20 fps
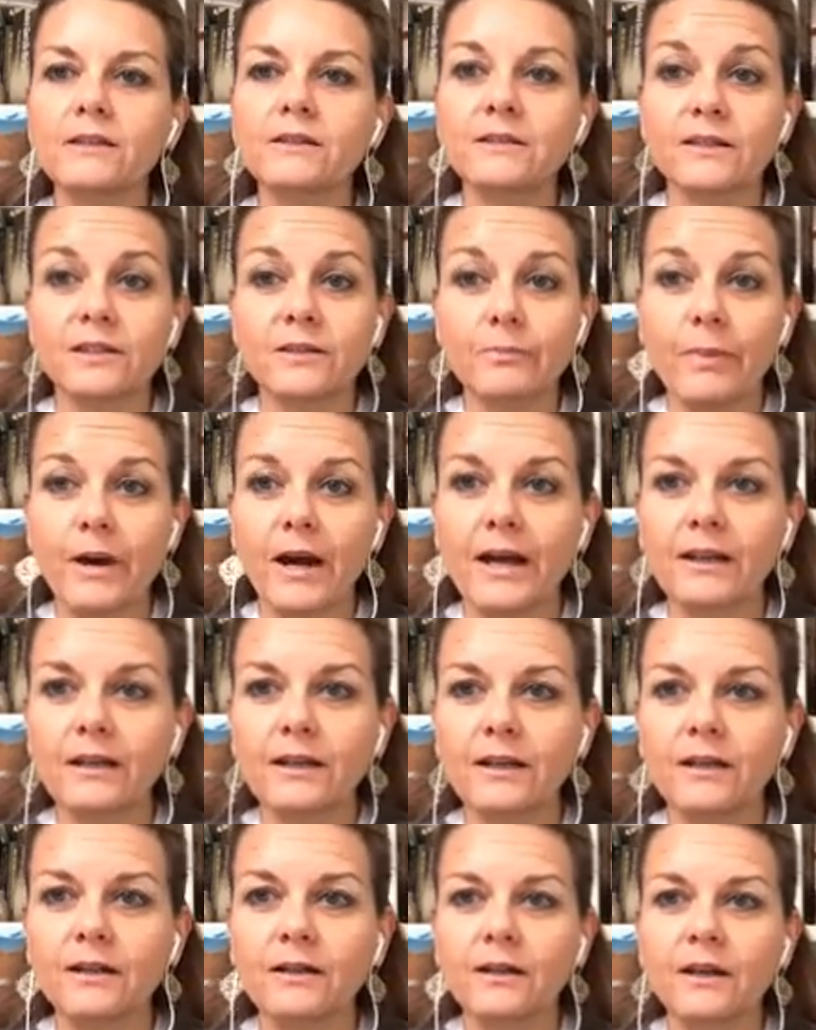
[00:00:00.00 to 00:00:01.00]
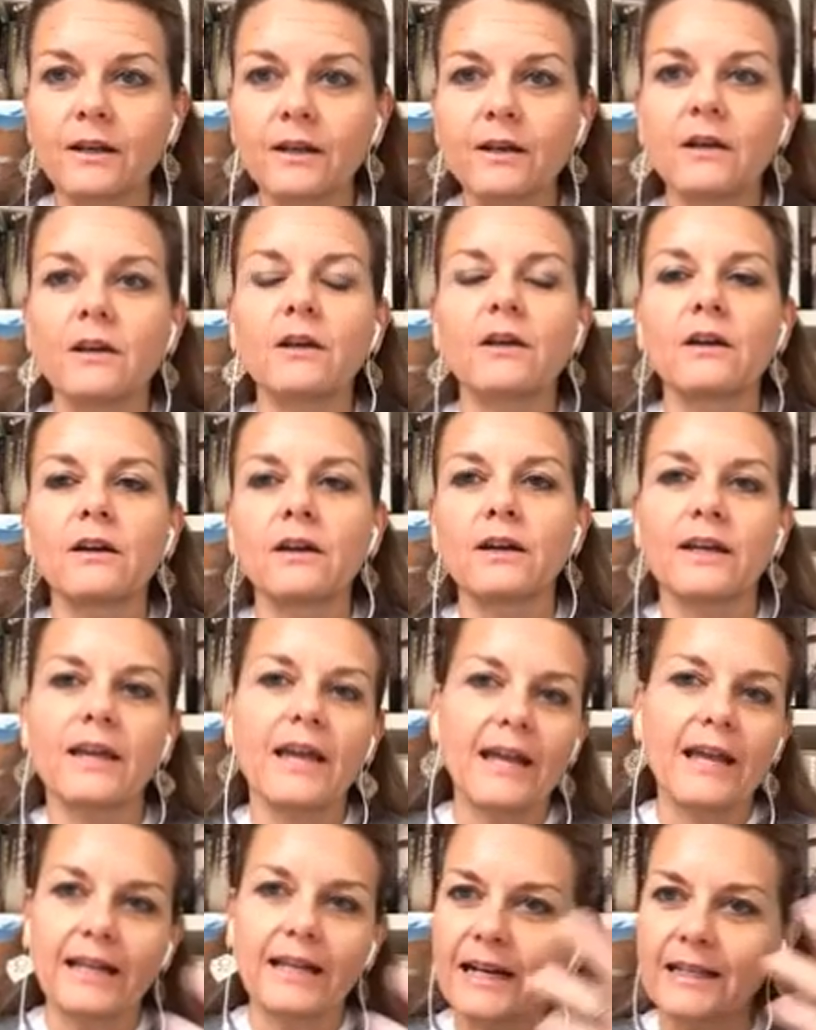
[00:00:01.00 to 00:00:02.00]
Sispan, eh, che è
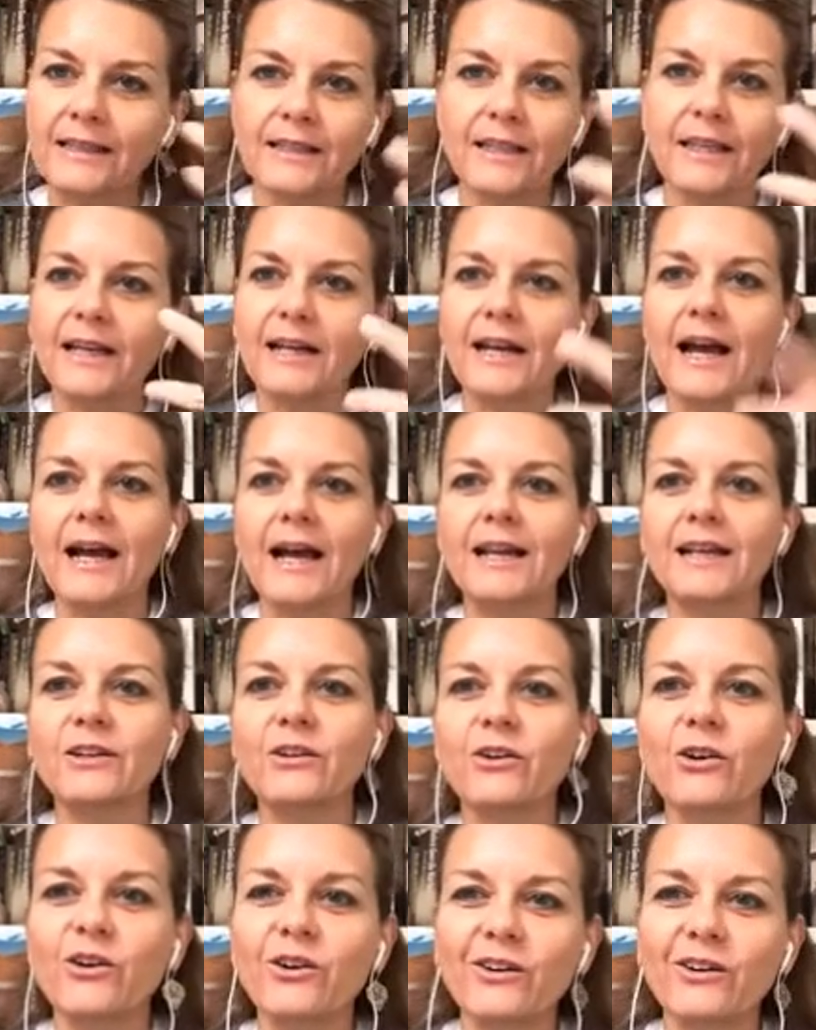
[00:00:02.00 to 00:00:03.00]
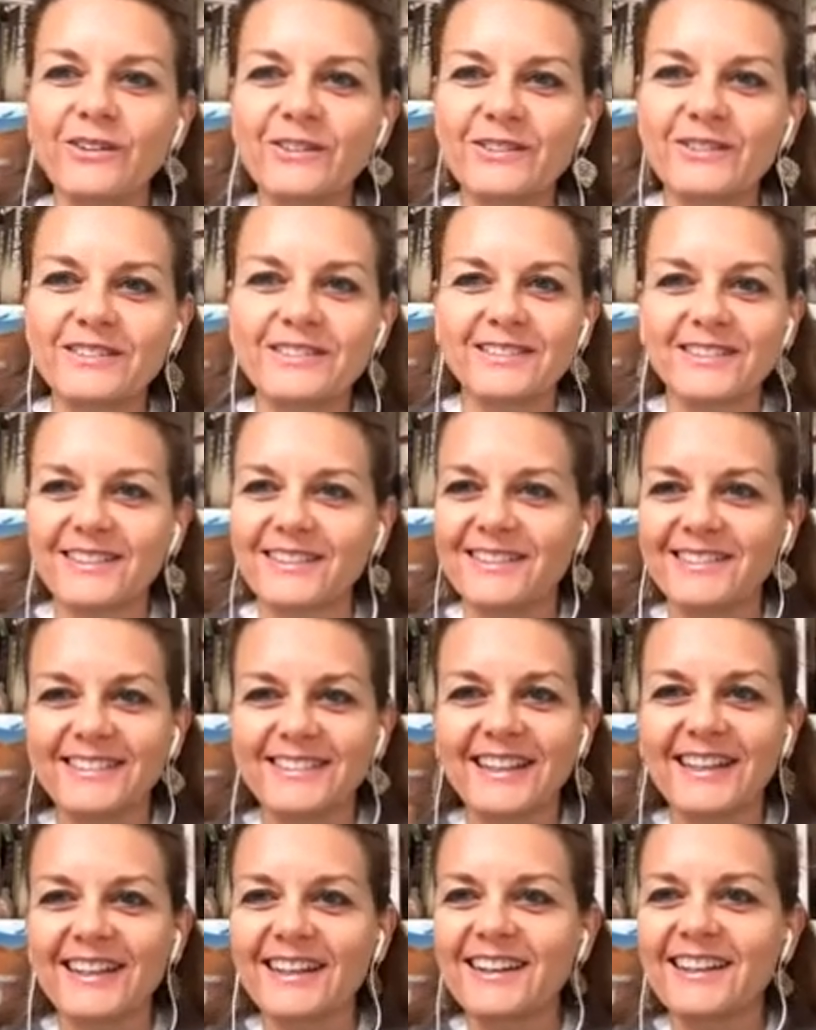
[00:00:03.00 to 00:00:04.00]
il grande canale no, eh,
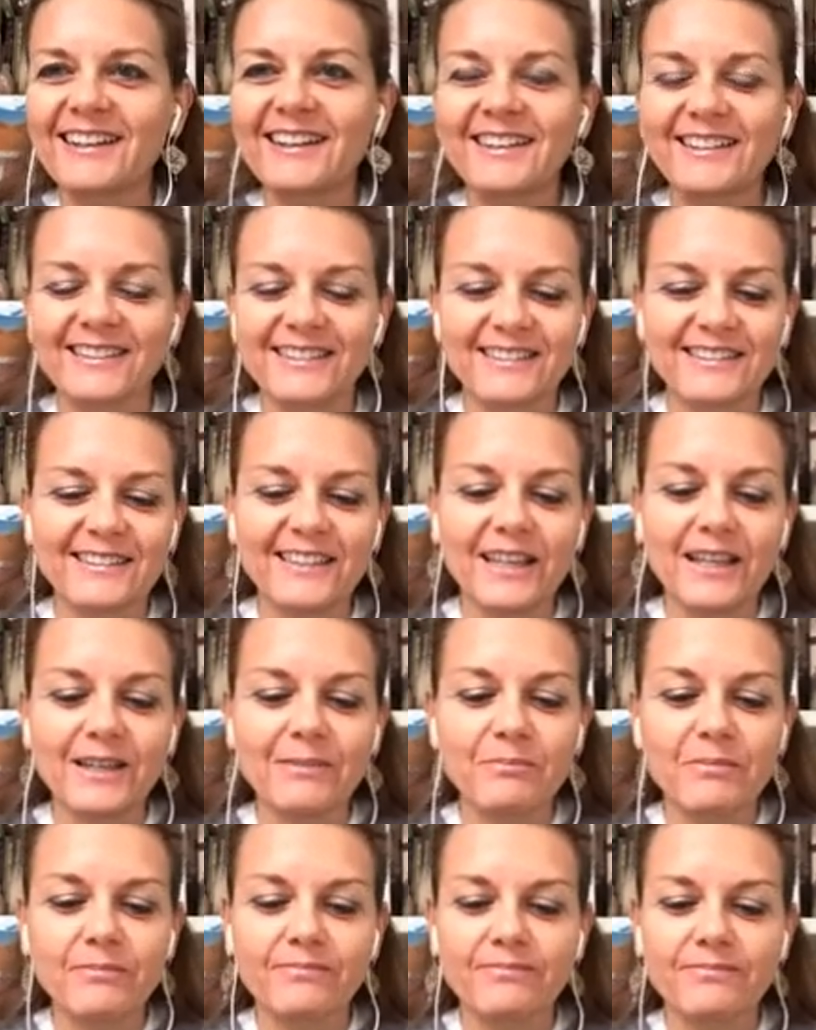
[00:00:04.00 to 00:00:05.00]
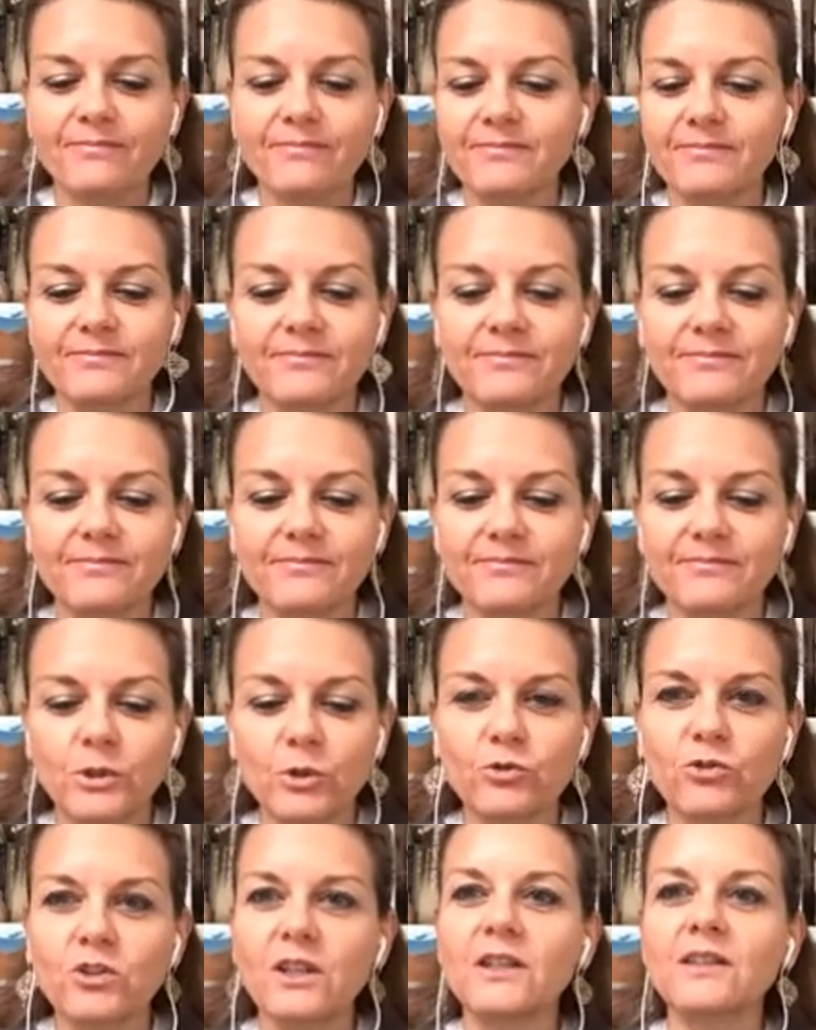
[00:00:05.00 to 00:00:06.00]
del, dei,
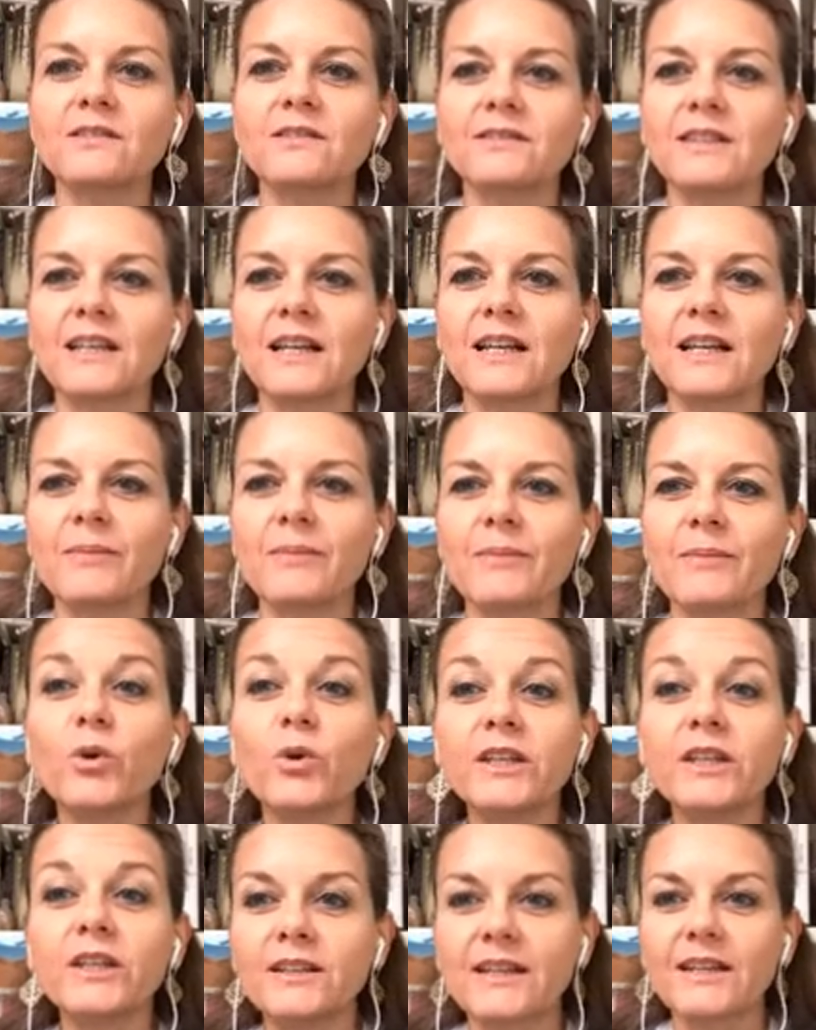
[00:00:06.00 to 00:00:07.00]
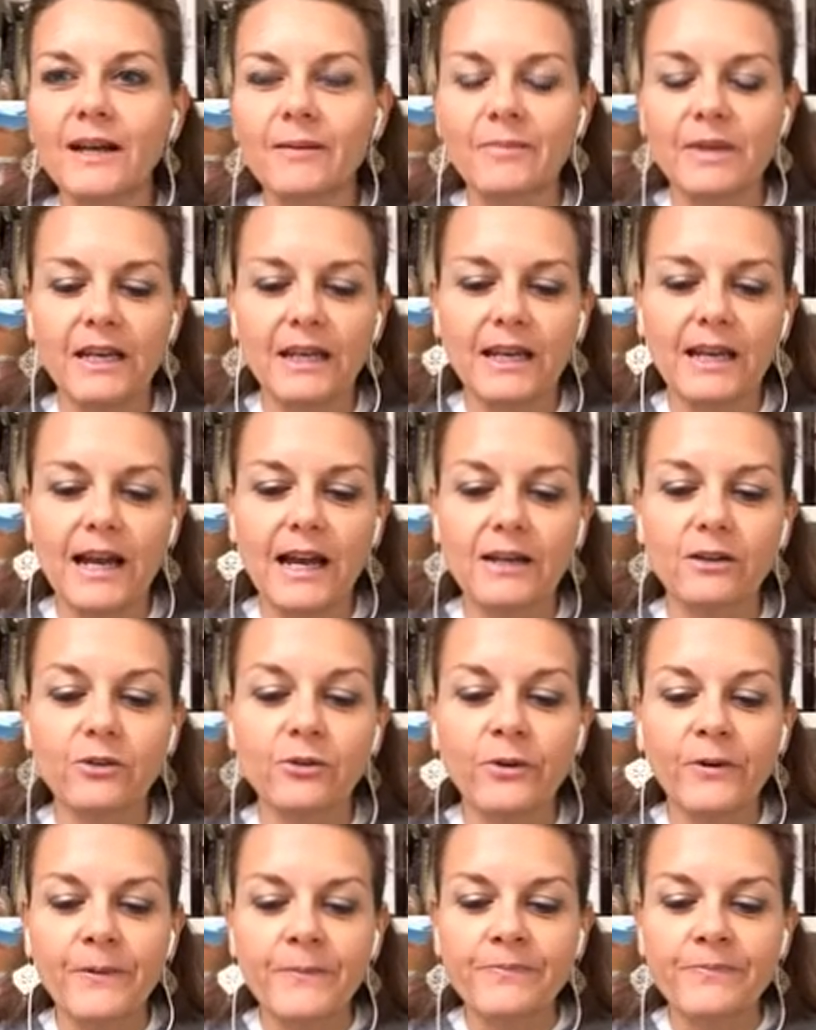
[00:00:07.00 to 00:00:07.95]
così, della politica americana.